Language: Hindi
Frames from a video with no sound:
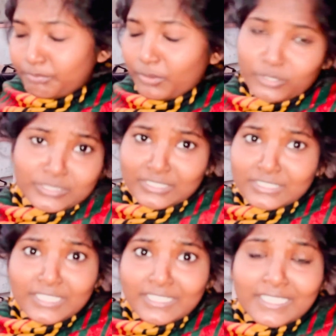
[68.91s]
बहुत ज़्यादा
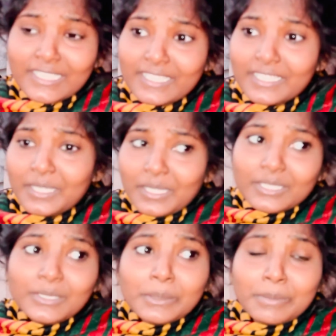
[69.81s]
ठंड गिरा है
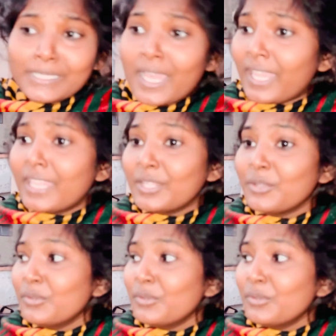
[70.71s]
पता नहीं क्यों